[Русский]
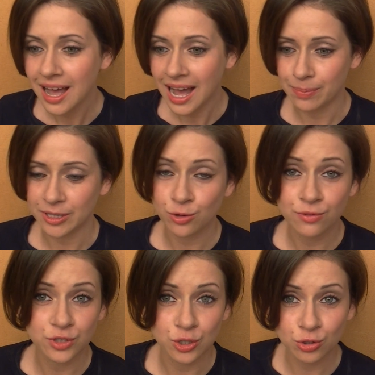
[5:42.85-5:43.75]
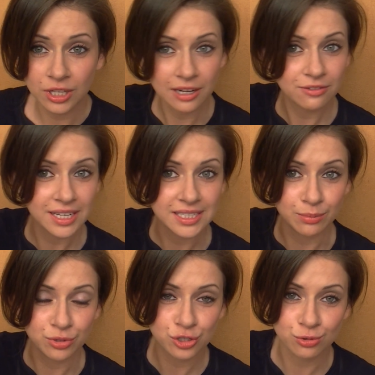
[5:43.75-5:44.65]
а потом в нее наливать
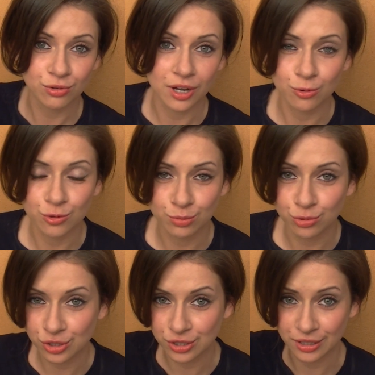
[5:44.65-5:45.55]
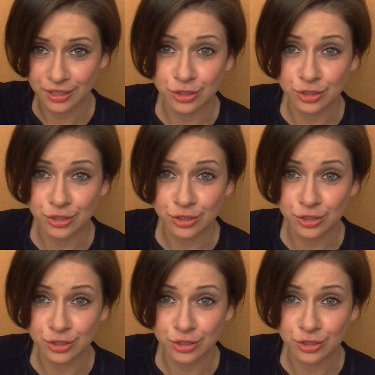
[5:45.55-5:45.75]
обычную какую-нибудь э,